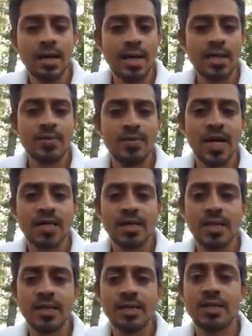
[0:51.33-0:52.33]
টেক্সট
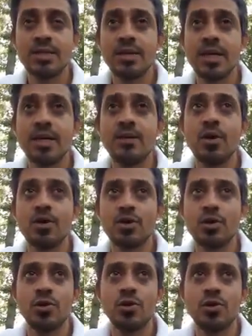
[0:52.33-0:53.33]
মেসেজ এই গত
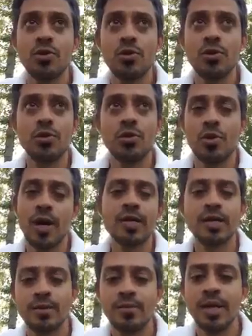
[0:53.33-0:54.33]

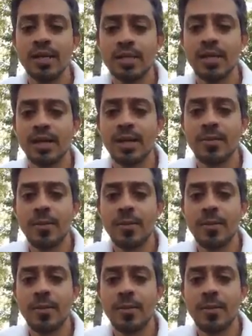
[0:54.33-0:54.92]
কয়েকদিনে পেয়েছেন